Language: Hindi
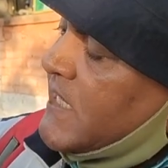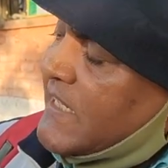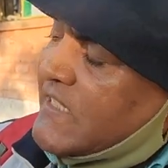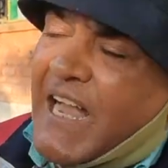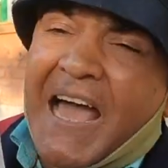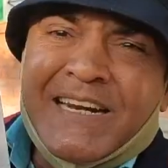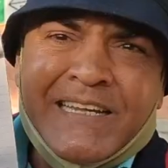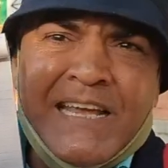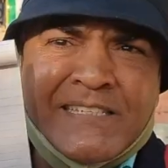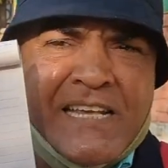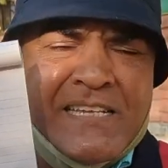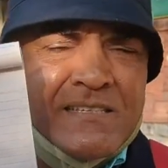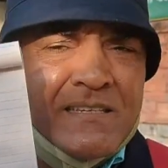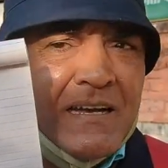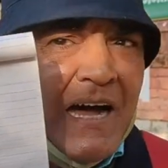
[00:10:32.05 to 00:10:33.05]
हजार
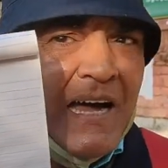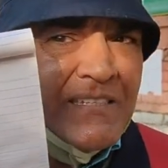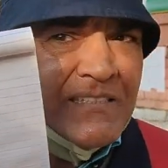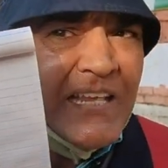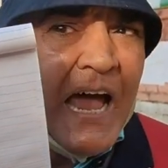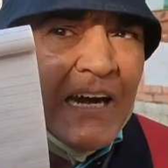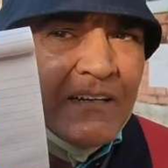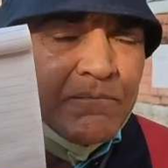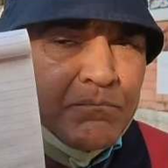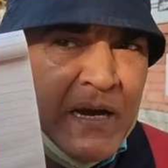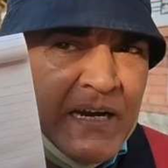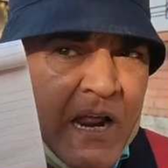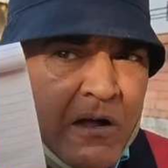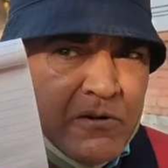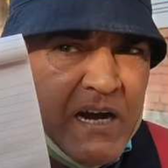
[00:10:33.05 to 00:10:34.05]
केसेस हर साल
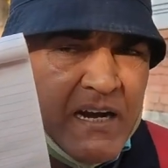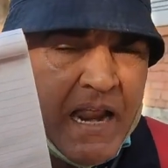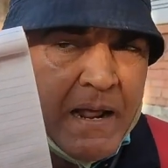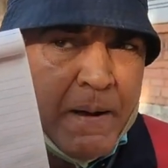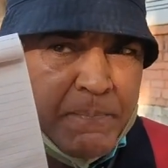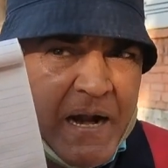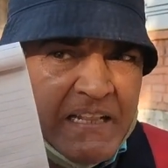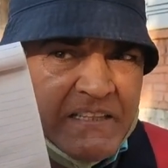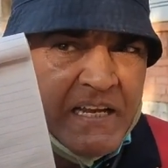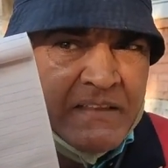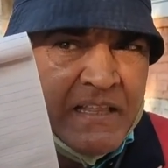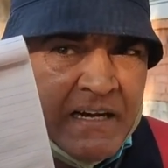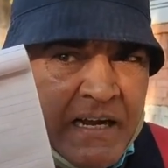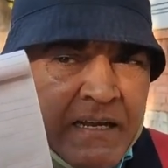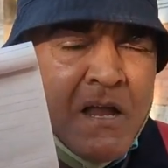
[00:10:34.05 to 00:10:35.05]
महिलाओं के खिलाफ अपराध के
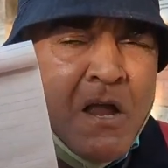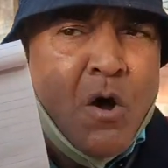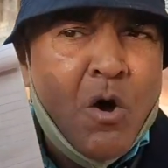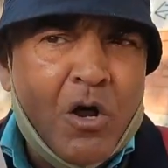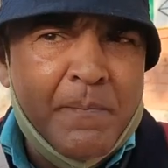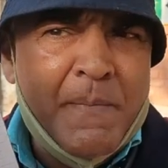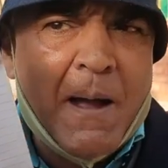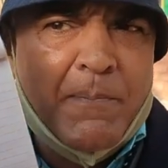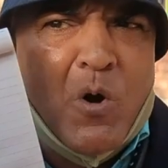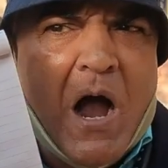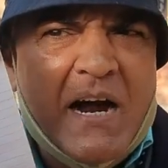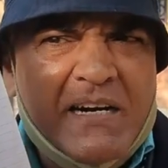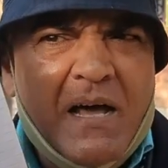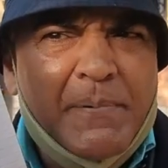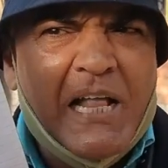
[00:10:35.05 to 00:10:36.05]
अंदर है और मैं आपको
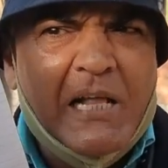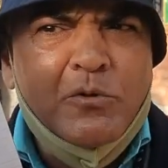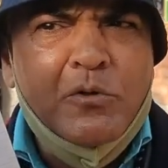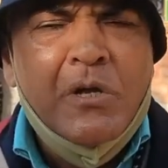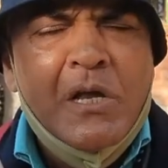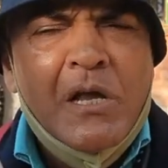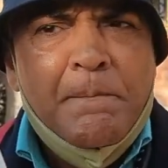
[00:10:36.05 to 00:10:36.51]
आंकड़ा बता दूं